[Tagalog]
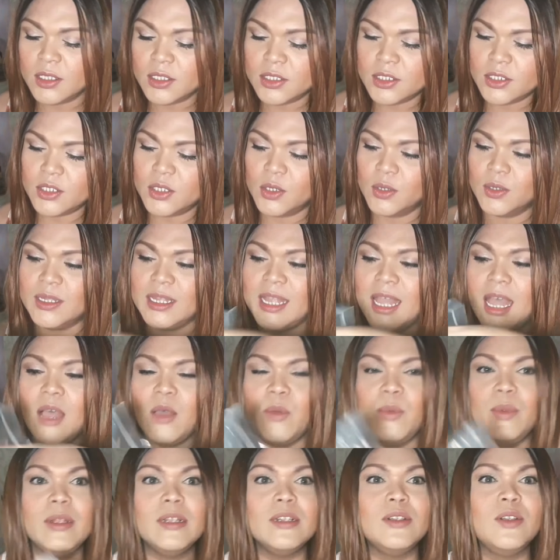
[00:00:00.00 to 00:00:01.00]
So,
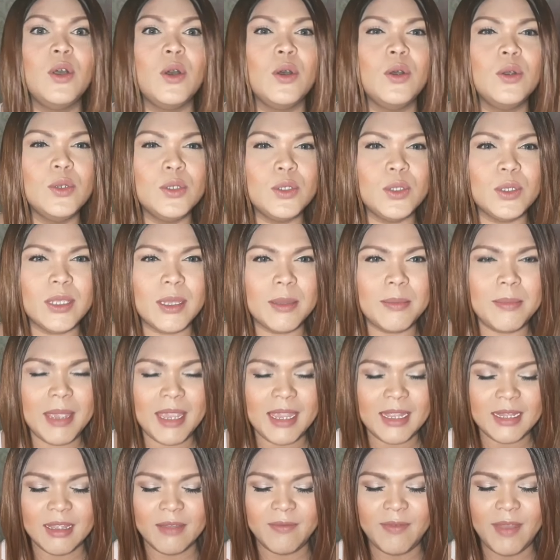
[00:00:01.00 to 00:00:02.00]
now we'll go to the
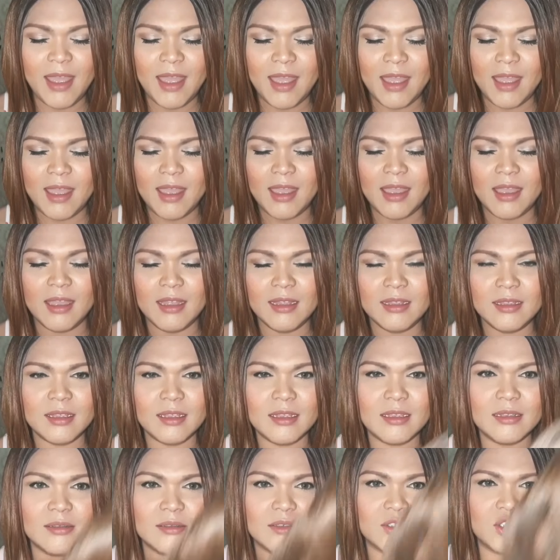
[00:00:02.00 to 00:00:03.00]
main event.
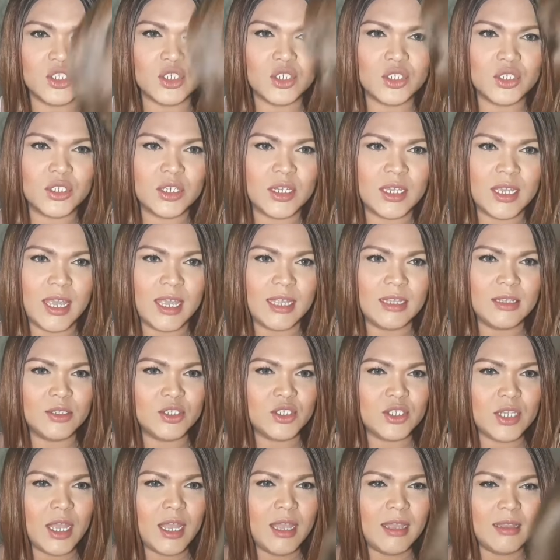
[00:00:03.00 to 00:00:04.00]

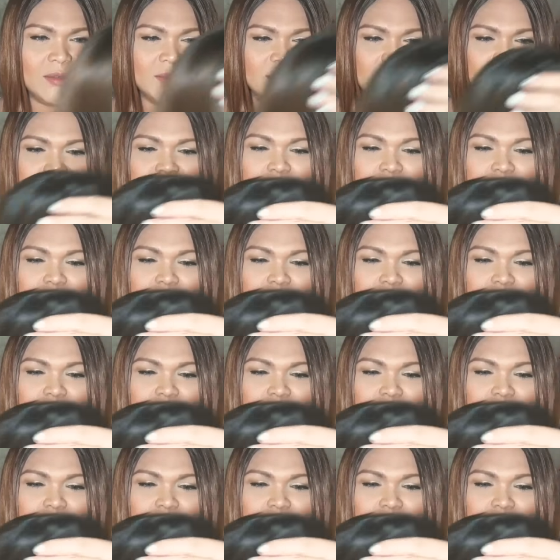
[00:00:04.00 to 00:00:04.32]
Ito siya.